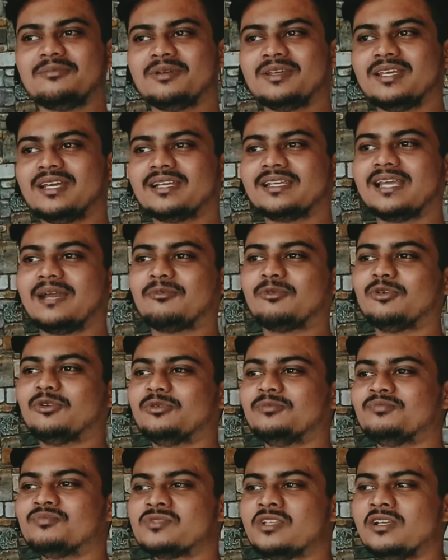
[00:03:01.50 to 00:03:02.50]
है भैया कि आपको
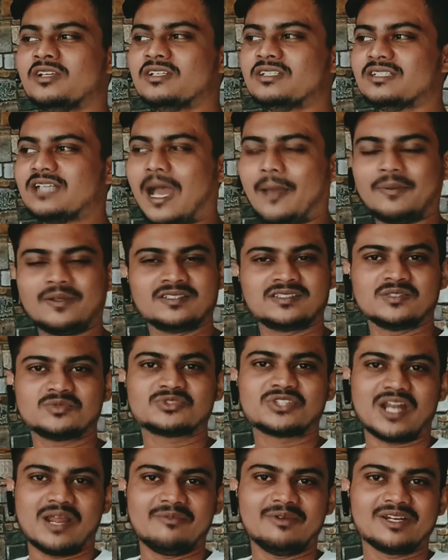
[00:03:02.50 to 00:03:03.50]
आपके
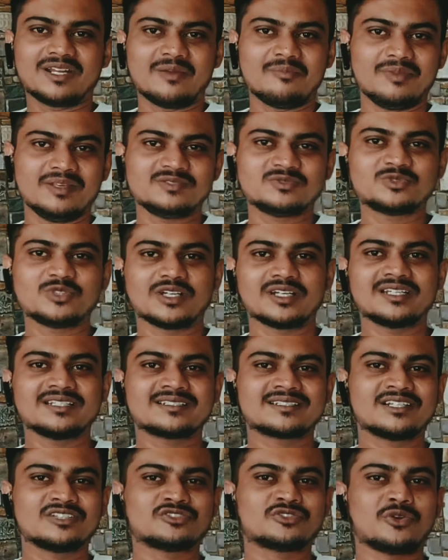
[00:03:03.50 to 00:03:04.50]
सब्सक्राइबर का बेस जो अगर
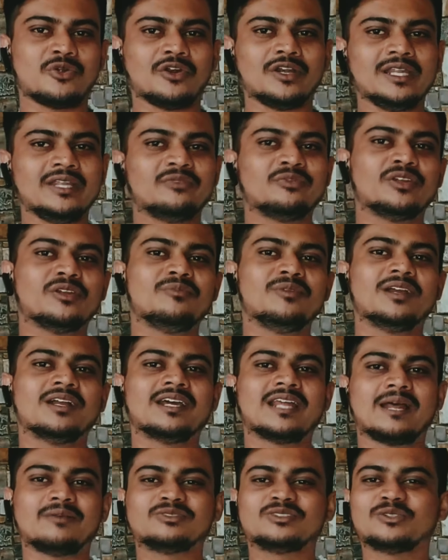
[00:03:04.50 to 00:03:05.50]
इतना स्ट्रॉन्ग नहीं है फिर भी
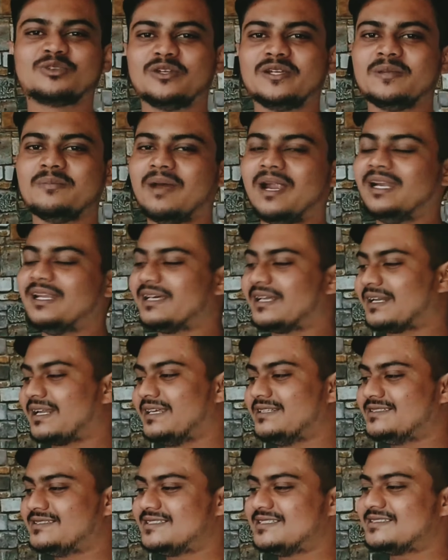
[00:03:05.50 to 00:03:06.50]
अगर आपसे कोई डिमांड करा
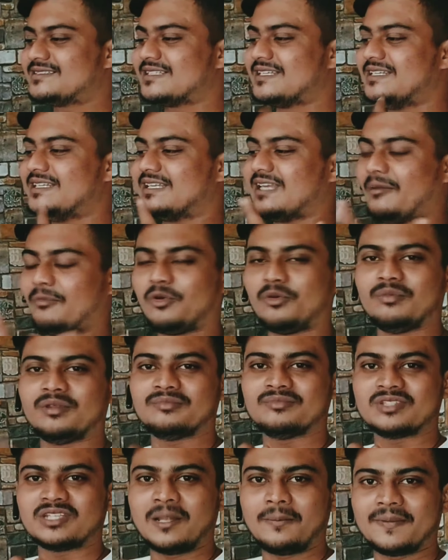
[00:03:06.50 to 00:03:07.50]
है इस चीज़ के लिए कि आपको मैं
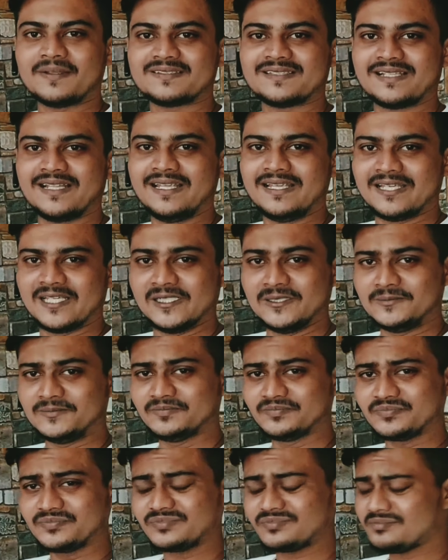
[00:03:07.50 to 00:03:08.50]
इतना पैसा देंगे
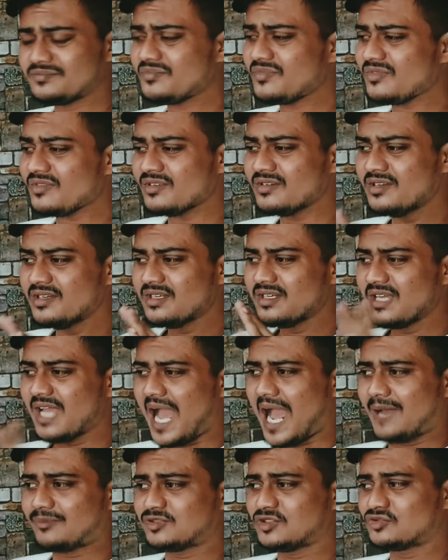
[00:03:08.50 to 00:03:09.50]

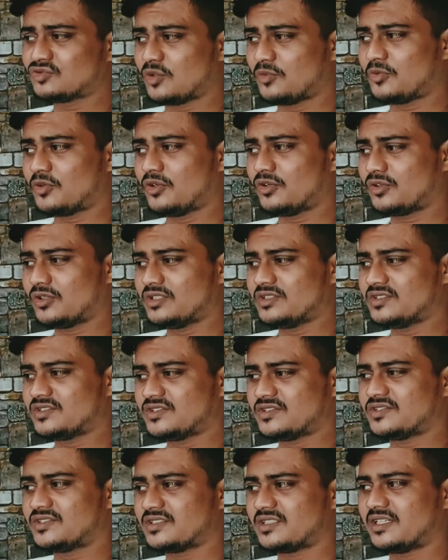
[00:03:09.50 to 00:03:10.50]
आप से सॉफ्टवेयर को जैसे
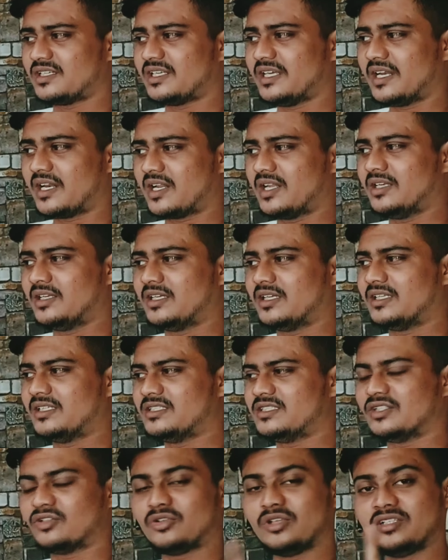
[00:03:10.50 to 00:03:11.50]
जैसे करके रन कर
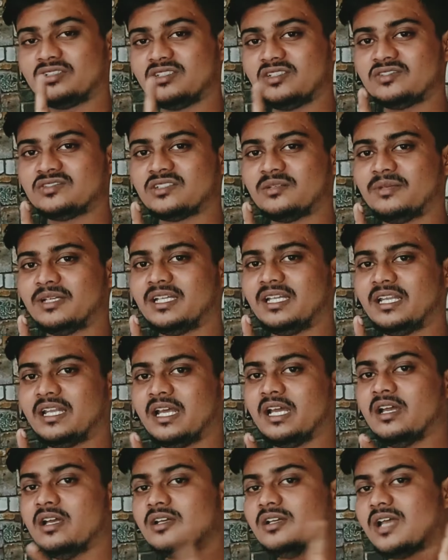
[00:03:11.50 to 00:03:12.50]
दीजिए तो एक चीज़ समझ
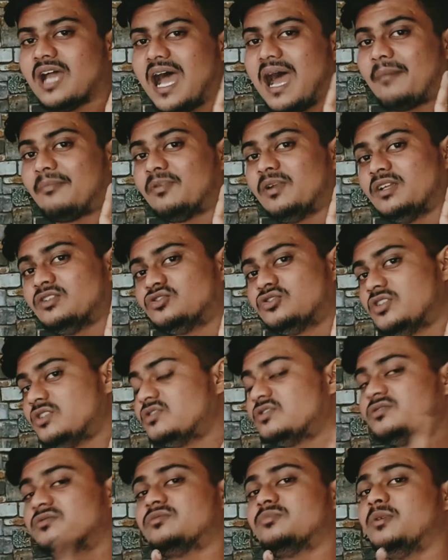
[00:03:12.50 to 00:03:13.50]
लेना आपने
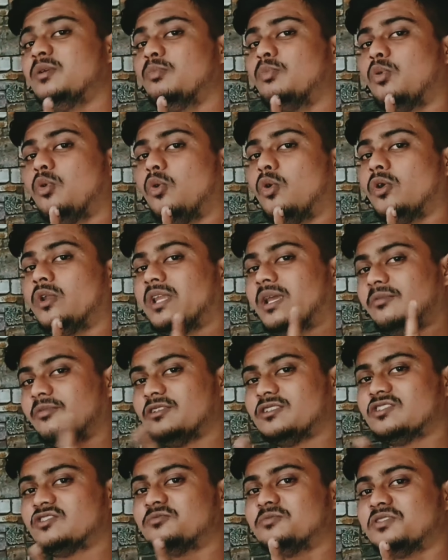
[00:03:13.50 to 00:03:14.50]
जिस भी फ़ोन या
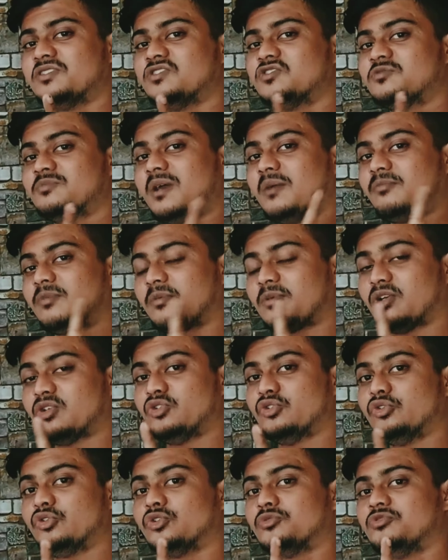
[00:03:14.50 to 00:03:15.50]
फिर जिस भी चीज़ में आप आपको
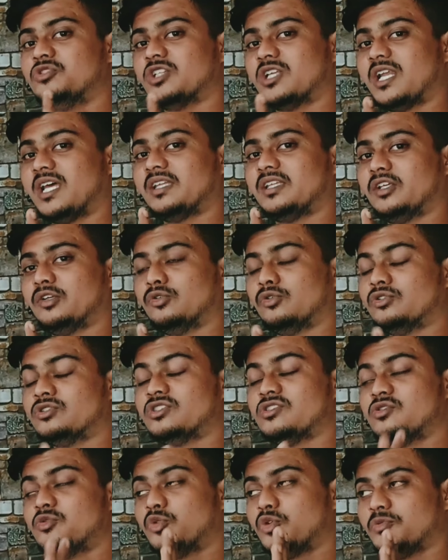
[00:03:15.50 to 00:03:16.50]
यूट्यूब चलाते हो
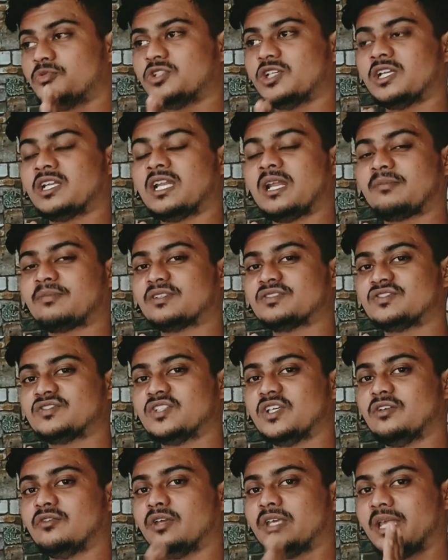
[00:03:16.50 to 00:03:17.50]
जिन यूट्यूब चैनल आपका
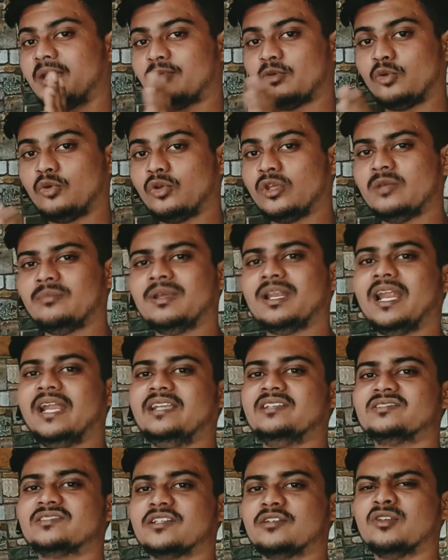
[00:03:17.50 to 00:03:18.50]
सेव है या फिर वो आई
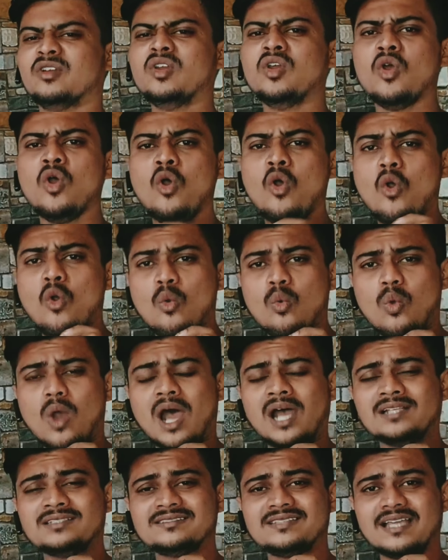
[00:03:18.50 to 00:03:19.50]
डी सेव है
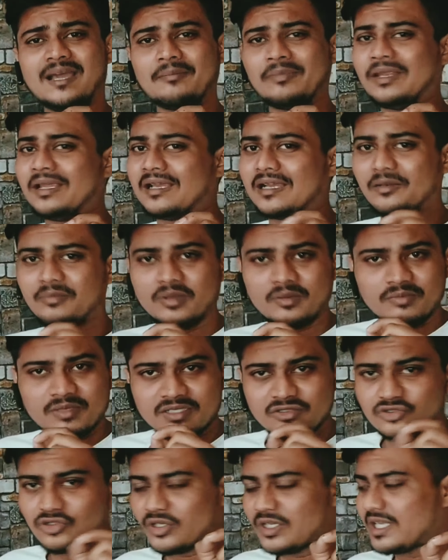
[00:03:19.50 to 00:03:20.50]
वहाँ से आपने कभी
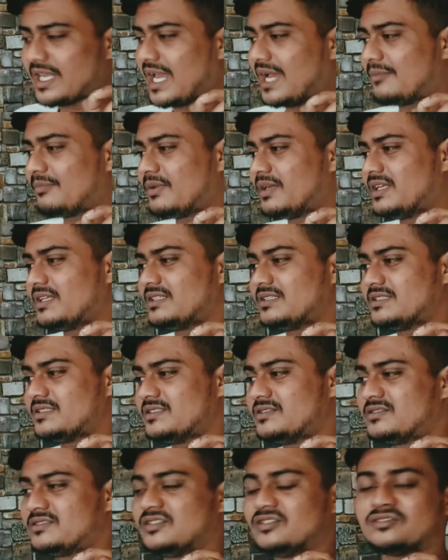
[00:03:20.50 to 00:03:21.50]
भी जो है यहाँ पे
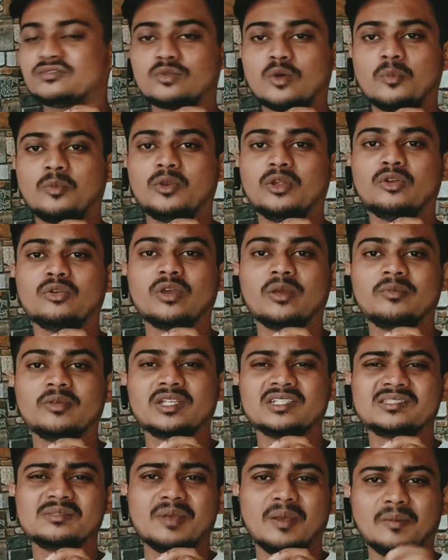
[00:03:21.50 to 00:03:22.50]
इस चीज़ सॉफ्टवेयर को या फिर
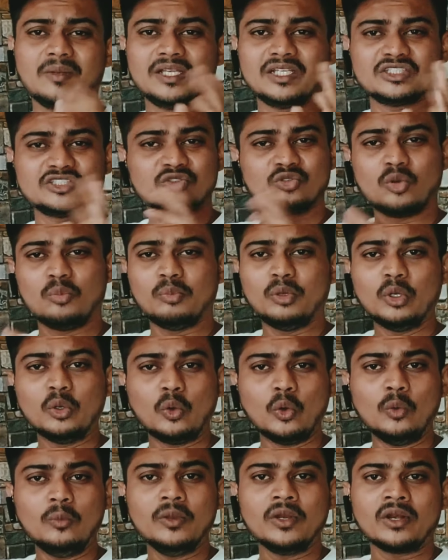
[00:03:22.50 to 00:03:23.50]
किसी भी एप्लीकेशन को
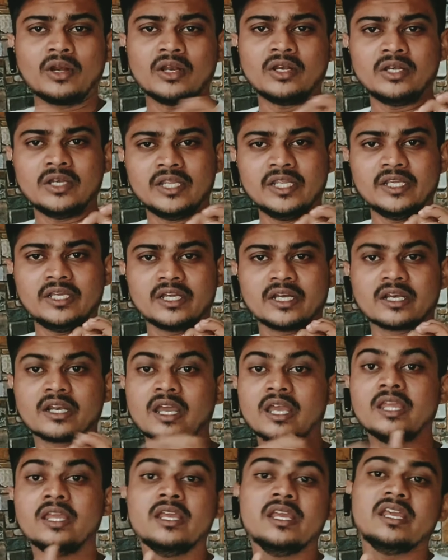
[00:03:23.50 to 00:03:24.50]
बिल्कुल भी रन नहीं कर
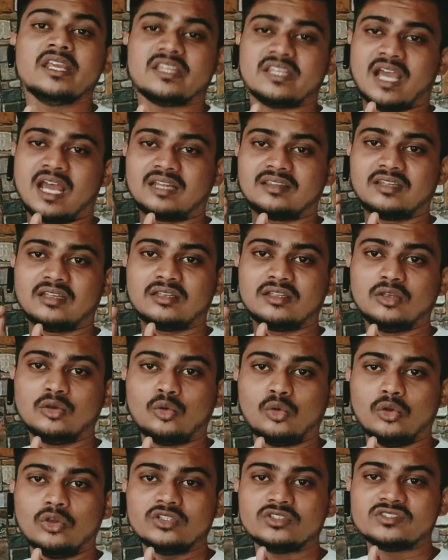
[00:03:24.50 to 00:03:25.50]
रहा है यहाँ तक कि
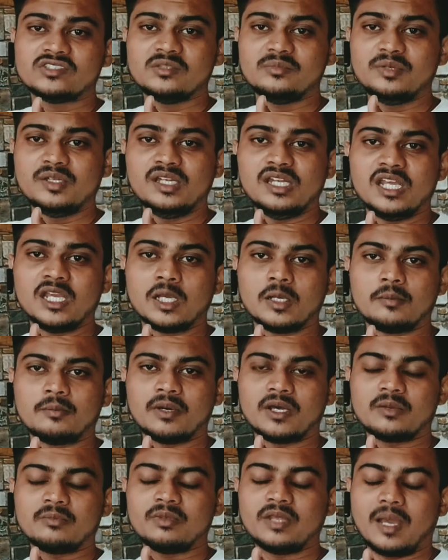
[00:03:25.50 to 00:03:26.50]
कोई सी भी लिंक
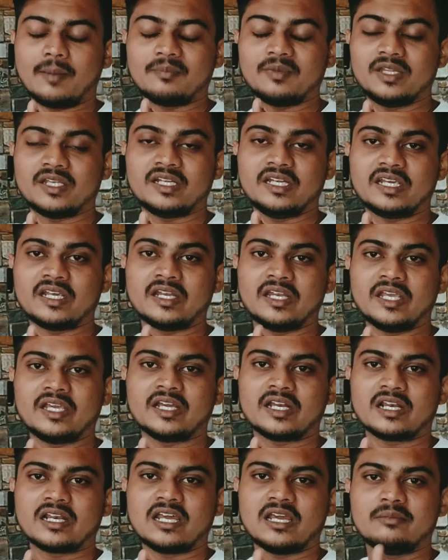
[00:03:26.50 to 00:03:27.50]
पर भी आपने क्लिक नहीं
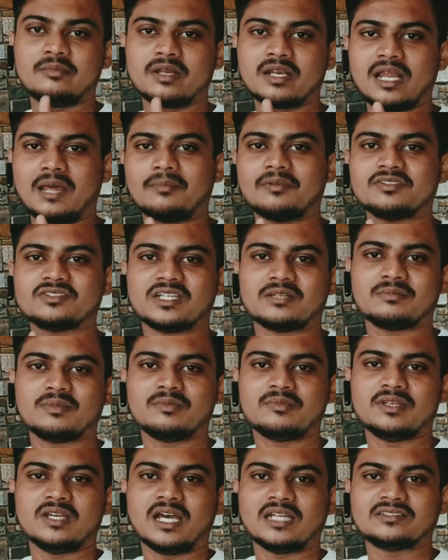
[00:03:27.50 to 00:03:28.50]
करना है वरना आपके साथ
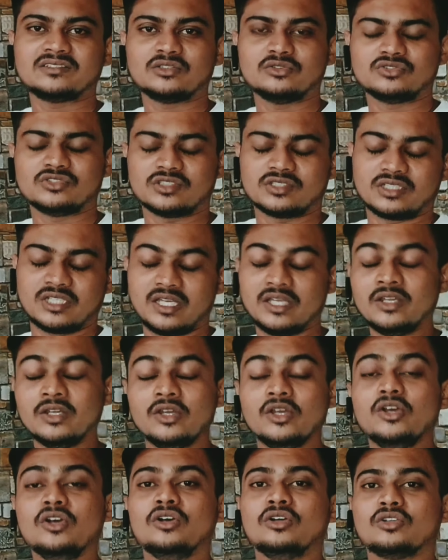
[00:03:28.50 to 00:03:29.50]
में भी हादसा हो सकता है
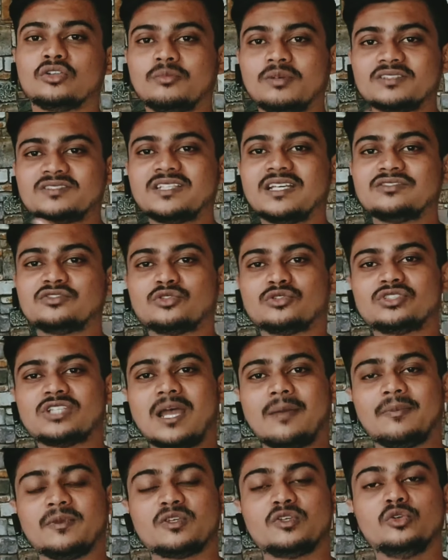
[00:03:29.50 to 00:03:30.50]
तो बस क्या
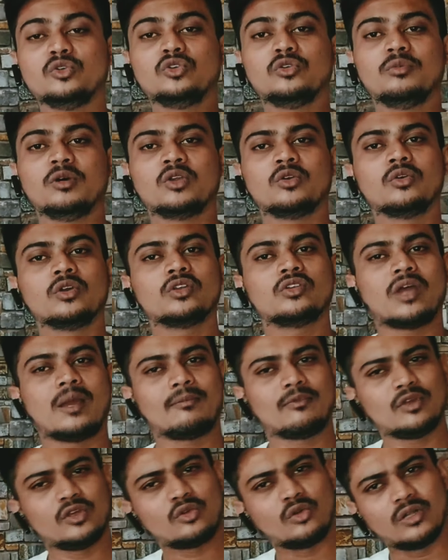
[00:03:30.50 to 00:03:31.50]
सोचा आप एक यूट्यूबर होंगे तो
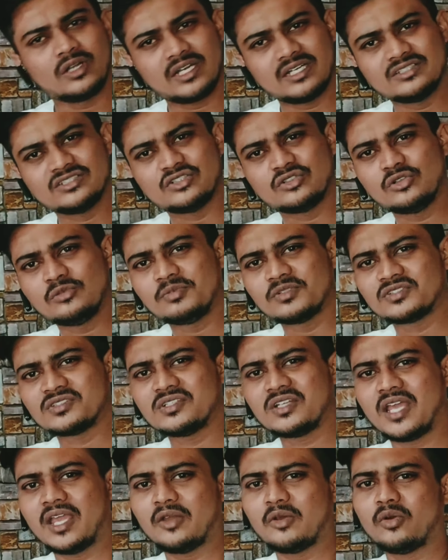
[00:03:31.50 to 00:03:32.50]
आपको कंटेंट जरूर
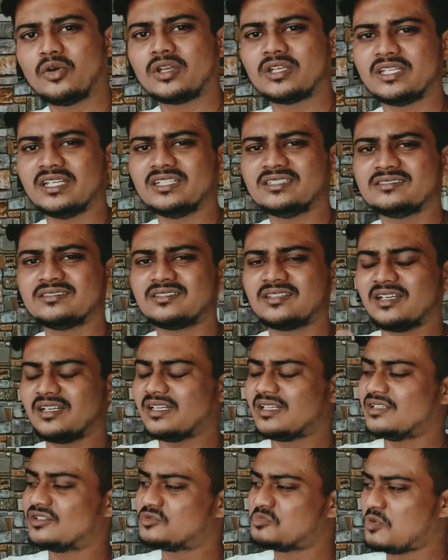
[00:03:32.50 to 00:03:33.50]
पसंद आएगा और ये इस
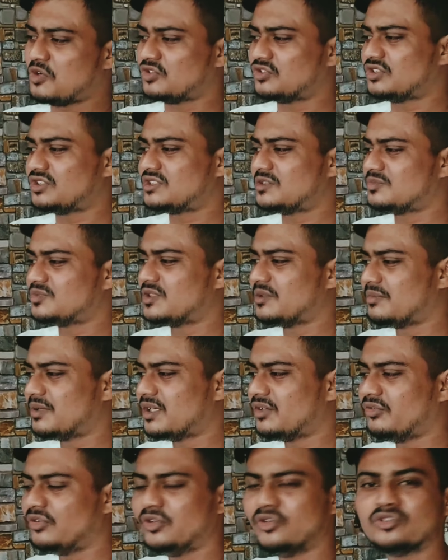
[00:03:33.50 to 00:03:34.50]
तरह के स्पॉन्सरशिप से
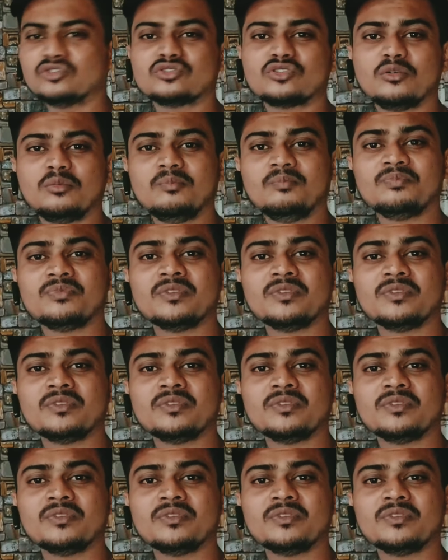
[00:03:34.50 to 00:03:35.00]
भरी वीडियोज़ को